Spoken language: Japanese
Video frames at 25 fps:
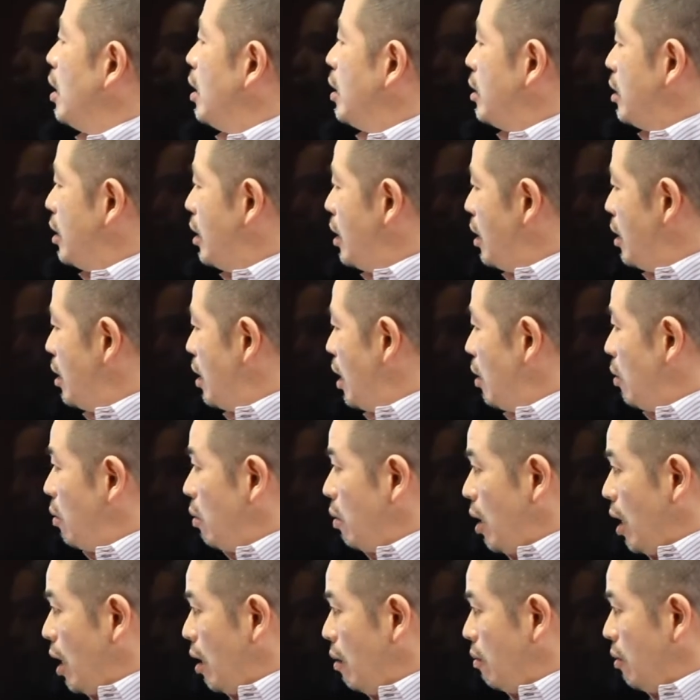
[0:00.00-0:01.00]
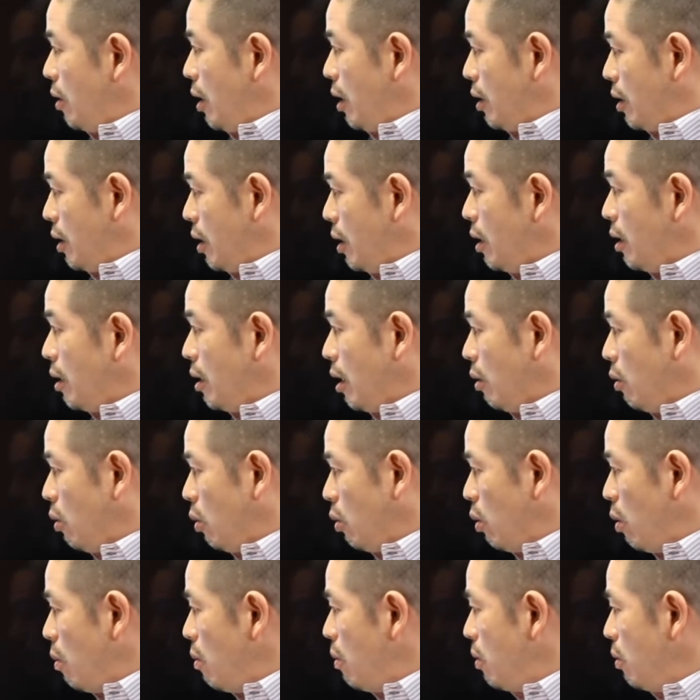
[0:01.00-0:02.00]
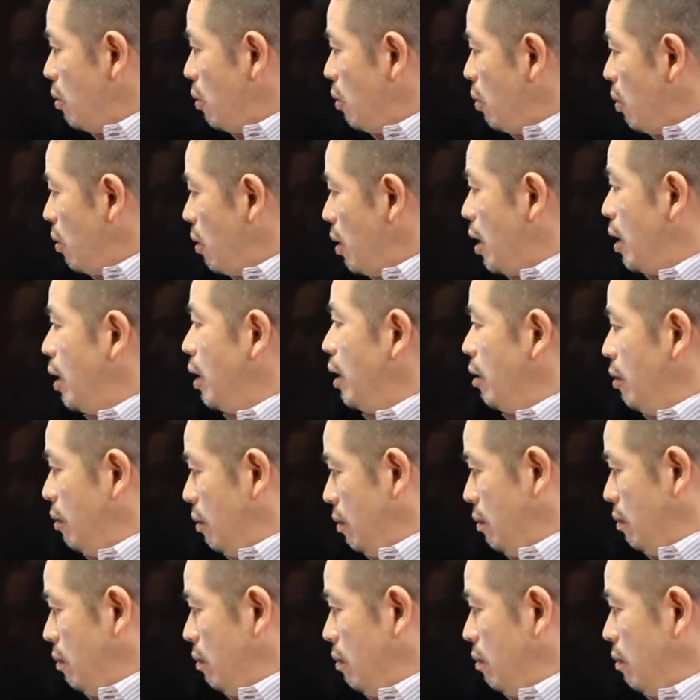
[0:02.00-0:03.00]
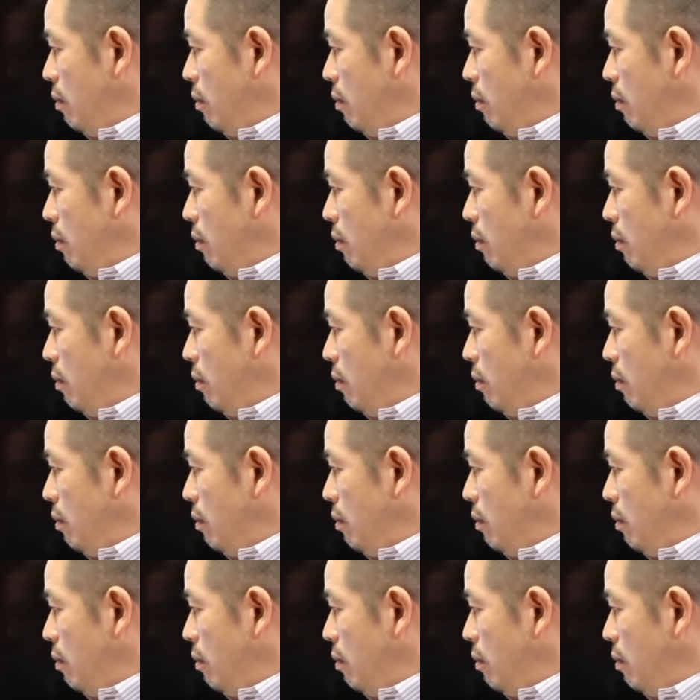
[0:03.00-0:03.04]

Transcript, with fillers: 身体の内部で身体と共に行われる